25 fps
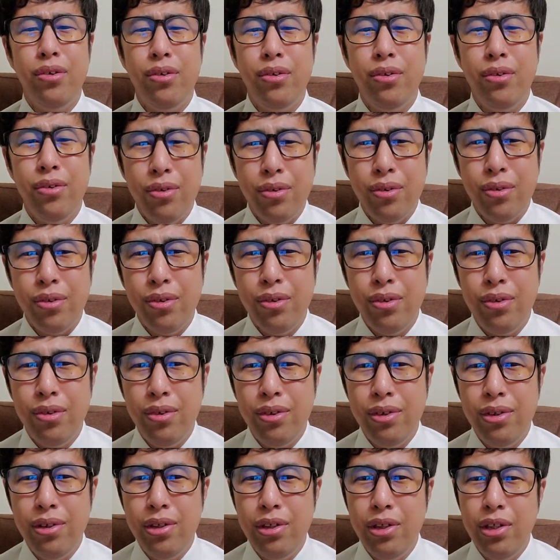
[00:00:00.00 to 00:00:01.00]
ん。うん。
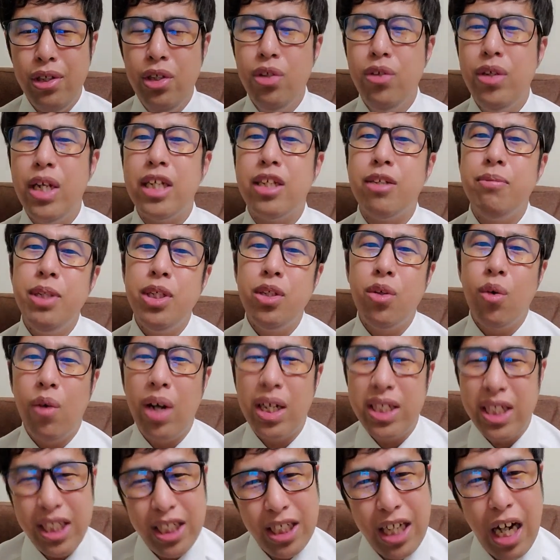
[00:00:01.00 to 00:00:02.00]
ユーエスビー のとこ
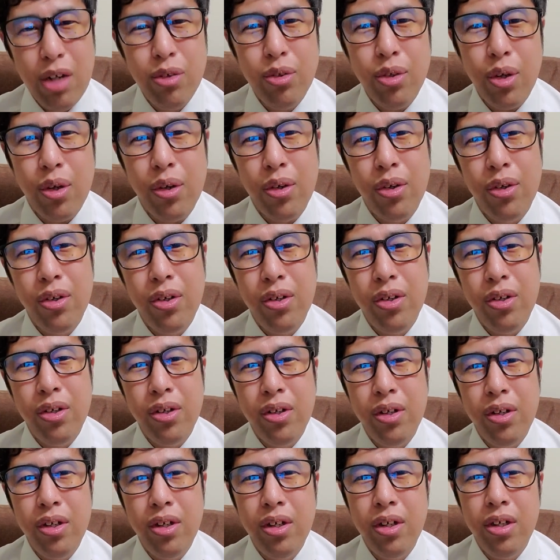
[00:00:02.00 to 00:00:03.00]
が違うの。
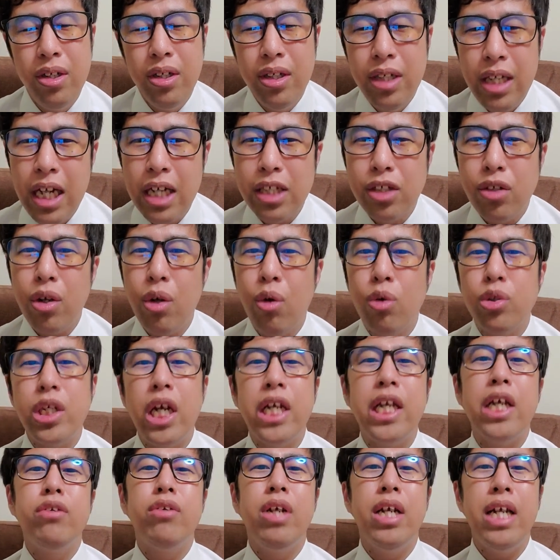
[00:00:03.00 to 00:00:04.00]
で、それ教
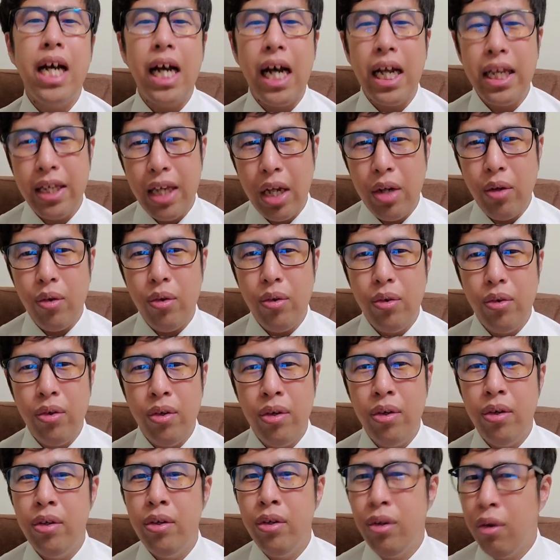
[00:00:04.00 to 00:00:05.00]
えてくれなかったの。
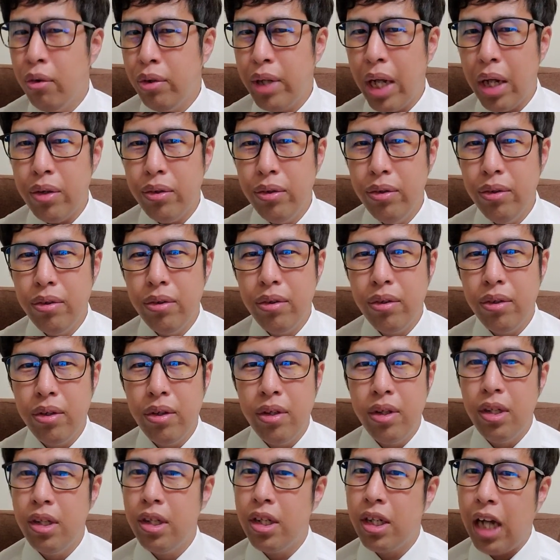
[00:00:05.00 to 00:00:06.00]
どうなる？
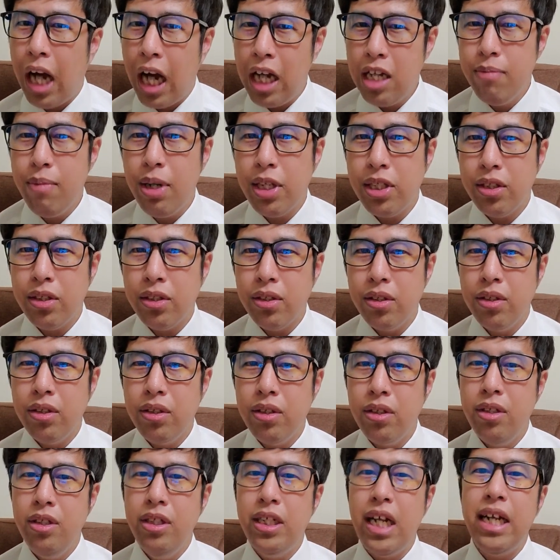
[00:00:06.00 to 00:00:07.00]
買います。
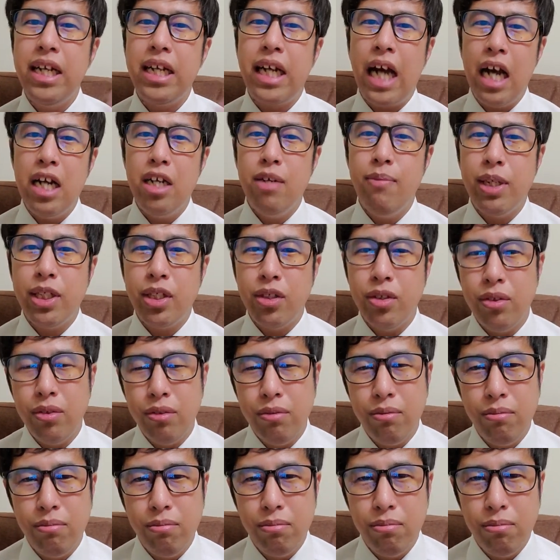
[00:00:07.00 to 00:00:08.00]
家に帰ります。
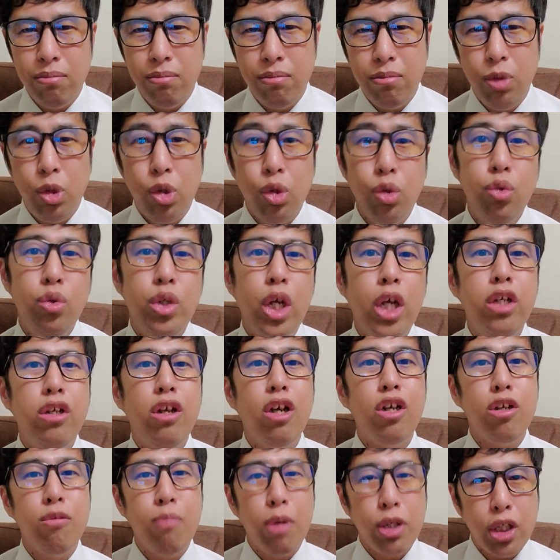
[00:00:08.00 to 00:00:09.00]
充電
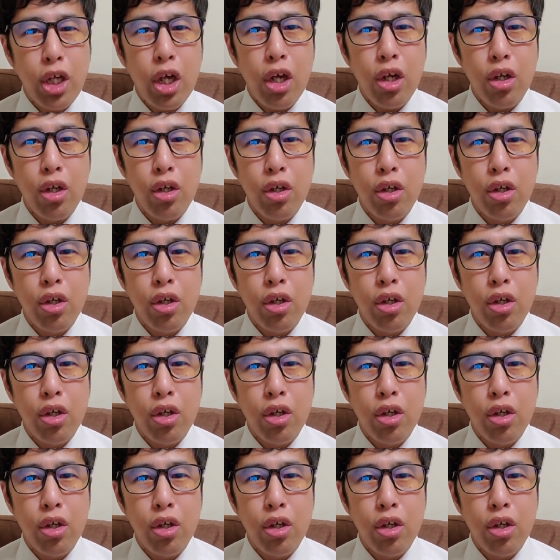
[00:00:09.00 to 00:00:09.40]
できません。